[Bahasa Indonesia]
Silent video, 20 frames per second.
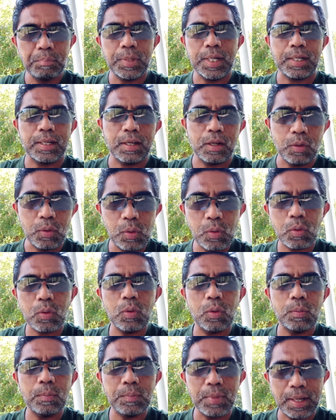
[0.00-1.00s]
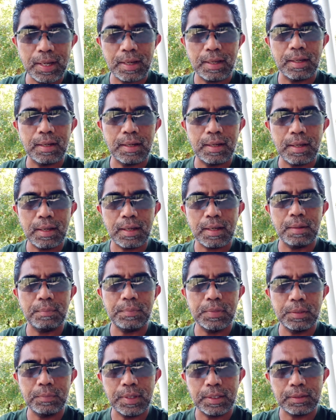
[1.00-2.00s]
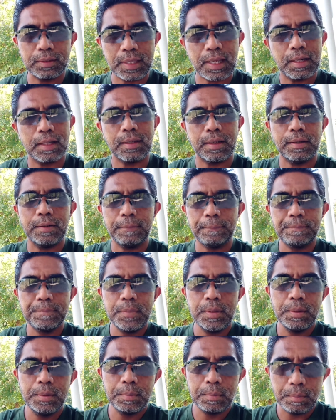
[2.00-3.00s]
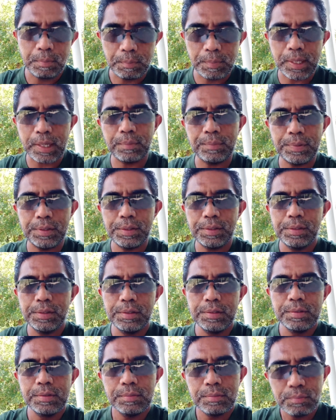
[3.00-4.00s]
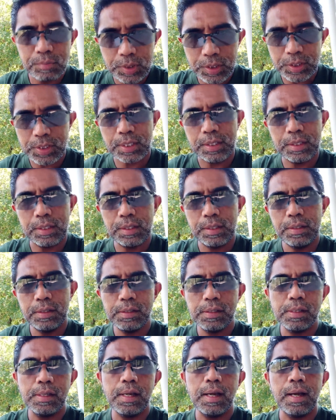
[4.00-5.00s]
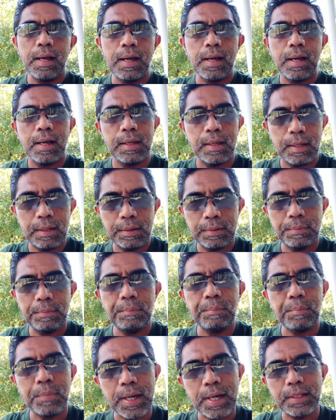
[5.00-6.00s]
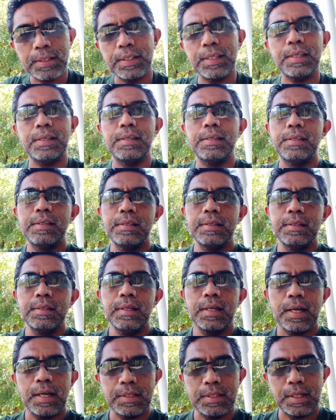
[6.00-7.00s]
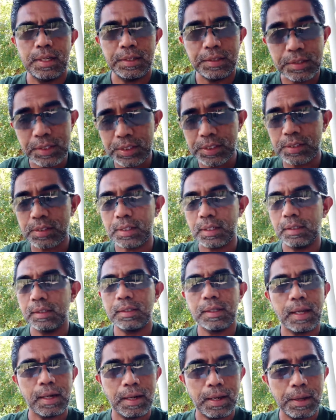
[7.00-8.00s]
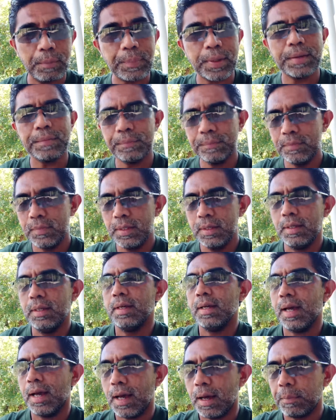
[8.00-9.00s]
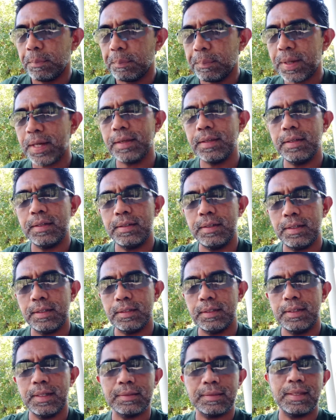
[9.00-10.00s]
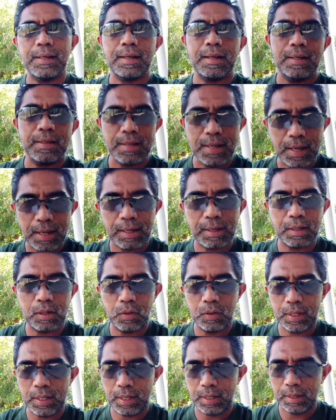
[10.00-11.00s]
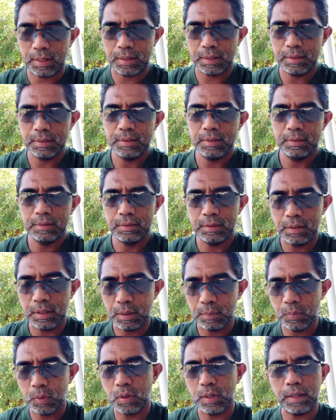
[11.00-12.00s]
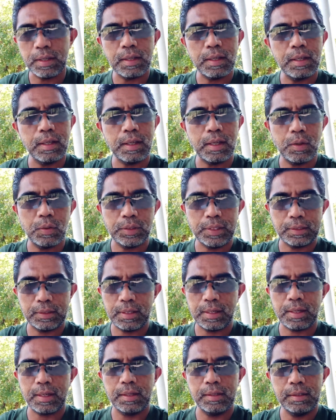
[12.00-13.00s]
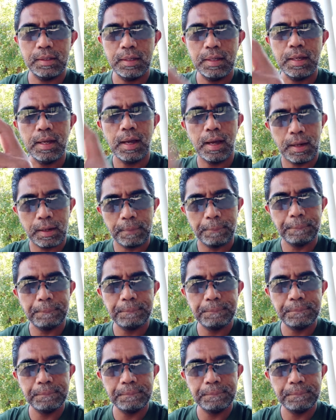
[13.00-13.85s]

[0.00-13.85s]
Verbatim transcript: maka hukum halal haram dibatalkan. Babi menjadi halal bagi ajaran Kristen. Karena apa? Apa yang dinyatakan halal oleh Allah tidak boleh engkau nyatakan haram.